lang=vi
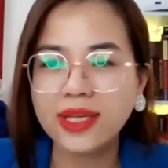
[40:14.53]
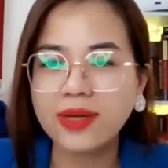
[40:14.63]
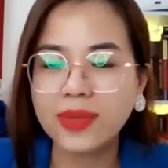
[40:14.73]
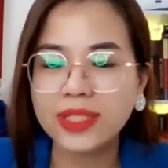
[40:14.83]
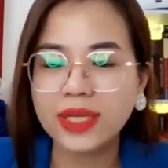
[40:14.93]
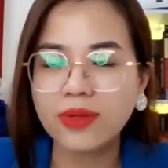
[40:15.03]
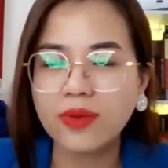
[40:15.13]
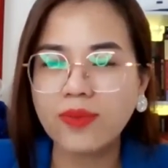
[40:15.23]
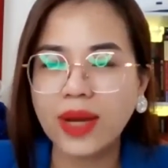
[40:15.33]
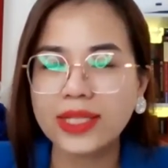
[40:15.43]
nhưng mà sao
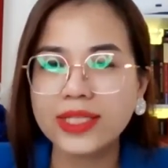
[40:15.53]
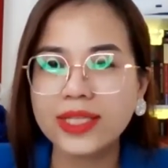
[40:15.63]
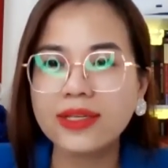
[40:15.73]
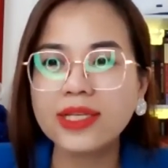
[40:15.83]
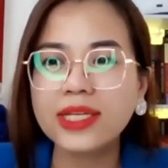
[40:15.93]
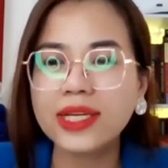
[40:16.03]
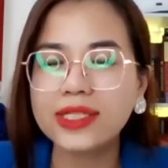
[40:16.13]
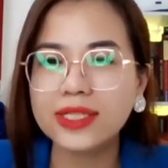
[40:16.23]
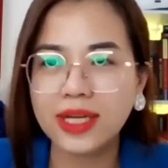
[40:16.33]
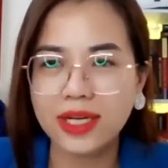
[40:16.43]
nhưng mà anh chị cứ
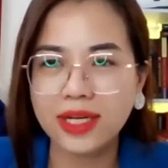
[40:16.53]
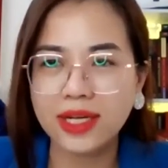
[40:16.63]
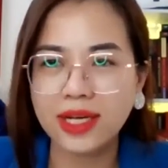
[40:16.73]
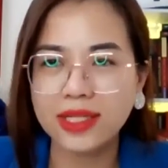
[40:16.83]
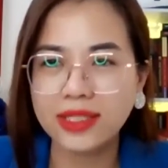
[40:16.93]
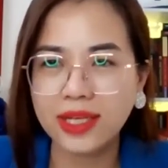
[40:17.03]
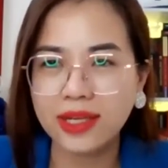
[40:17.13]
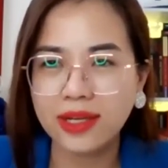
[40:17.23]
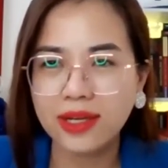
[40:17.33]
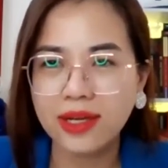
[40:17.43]
kiên trì đi các anh
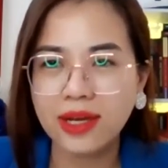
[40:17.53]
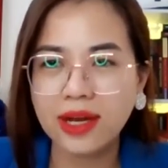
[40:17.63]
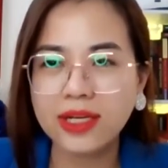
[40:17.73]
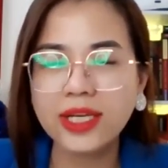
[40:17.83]
chị à,